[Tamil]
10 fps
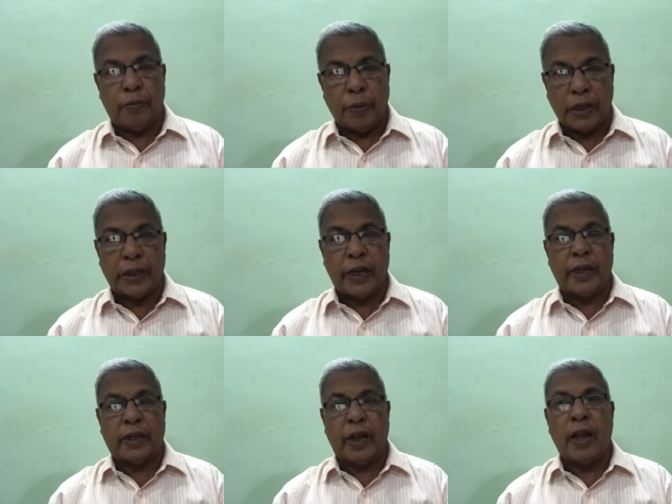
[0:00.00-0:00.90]
மனுஷனாக
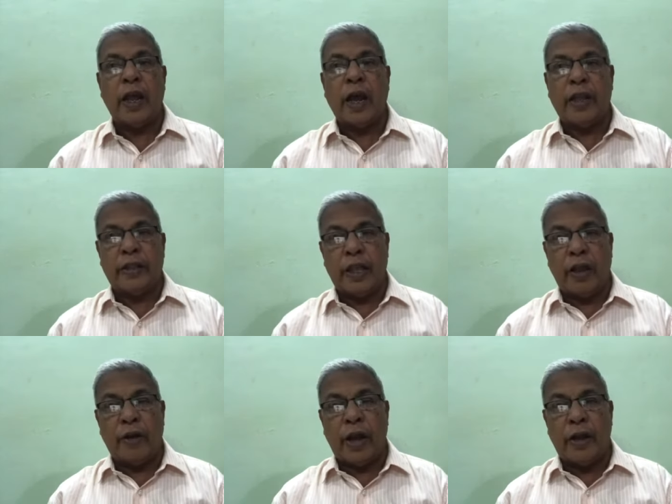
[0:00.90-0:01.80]
இருக்கிறான் அது
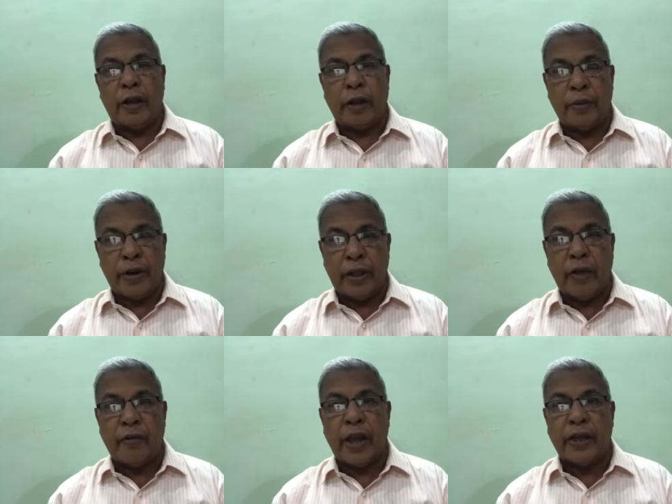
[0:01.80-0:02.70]
தேவனான நம்முடைய
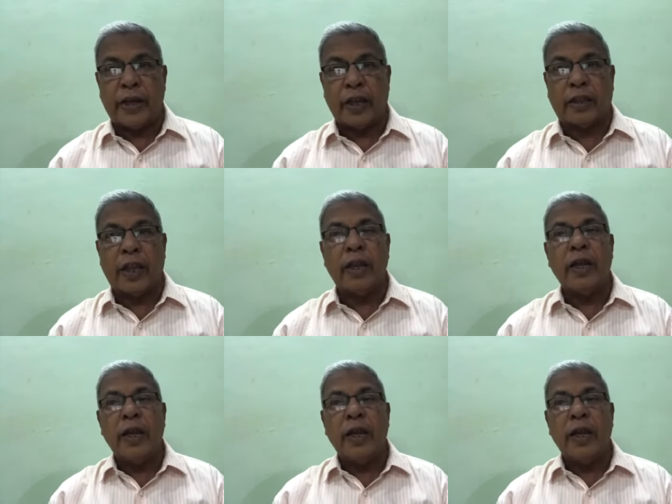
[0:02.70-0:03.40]
தேவனாகிய கத்த